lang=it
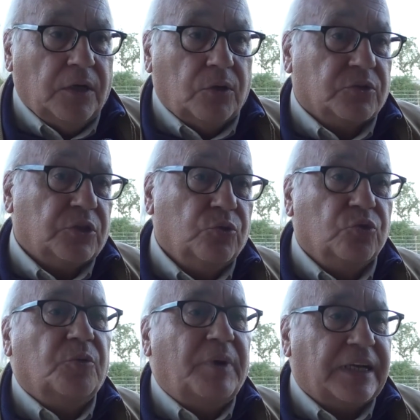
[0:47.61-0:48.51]

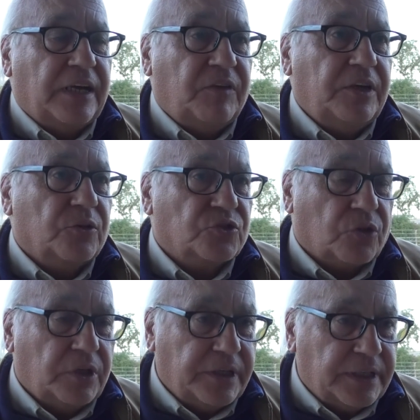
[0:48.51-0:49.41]
oltretutto mancava il nostro
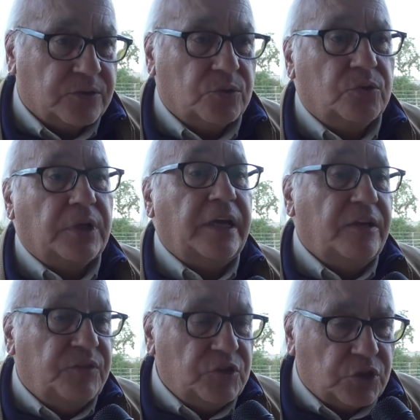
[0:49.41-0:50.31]
allenatore,
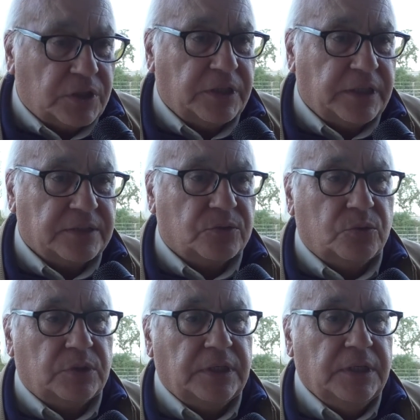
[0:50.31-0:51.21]
il vice
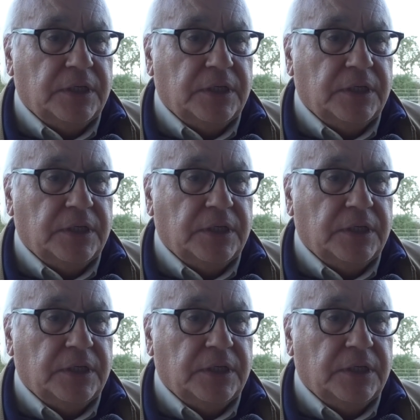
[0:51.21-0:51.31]
allenatore